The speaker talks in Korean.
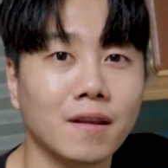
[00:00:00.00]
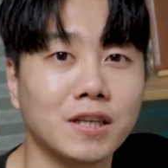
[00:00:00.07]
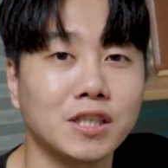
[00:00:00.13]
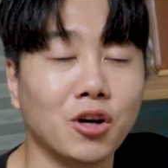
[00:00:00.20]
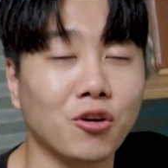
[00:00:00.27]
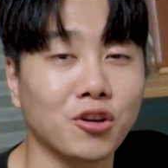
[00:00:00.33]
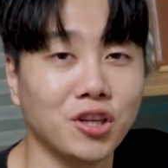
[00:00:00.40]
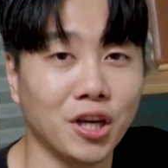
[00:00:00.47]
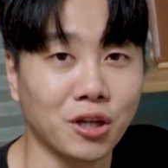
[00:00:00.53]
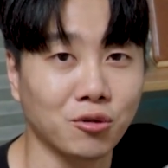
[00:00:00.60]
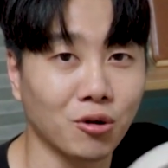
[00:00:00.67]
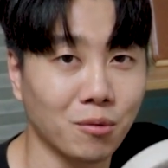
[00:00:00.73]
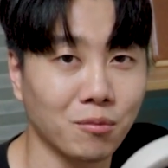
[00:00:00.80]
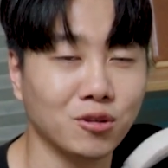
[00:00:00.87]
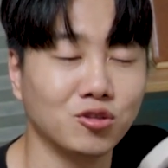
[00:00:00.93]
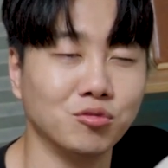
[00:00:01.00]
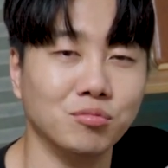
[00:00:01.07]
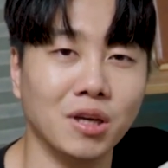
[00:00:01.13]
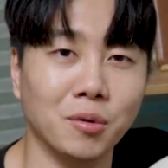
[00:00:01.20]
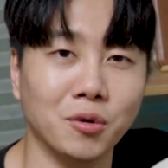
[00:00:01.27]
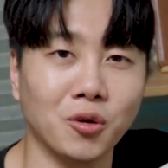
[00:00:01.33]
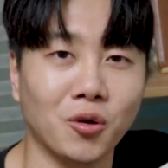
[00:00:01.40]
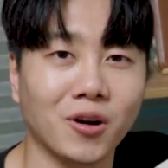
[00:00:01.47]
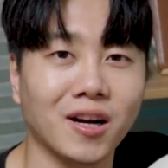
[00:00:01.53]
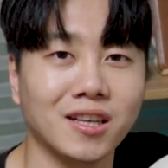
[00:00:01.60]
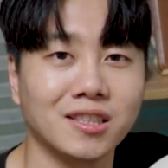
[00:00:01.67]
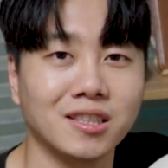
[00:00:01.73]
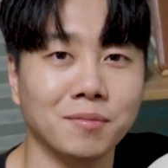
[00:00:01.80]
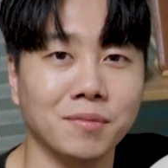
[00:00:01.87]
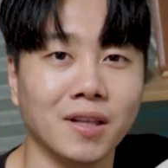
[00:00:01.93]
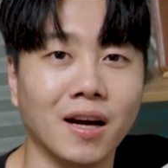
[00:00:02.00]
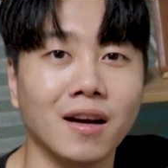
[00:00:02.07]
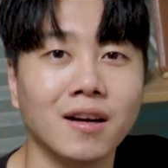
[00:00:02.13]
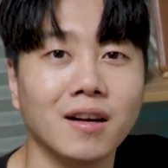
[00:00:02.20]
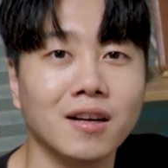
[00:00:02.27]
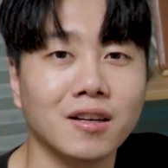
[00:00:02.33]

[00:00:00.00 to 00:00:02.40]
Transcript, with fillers: 그런 기획도 한번 준비해보도록 하겠습니다.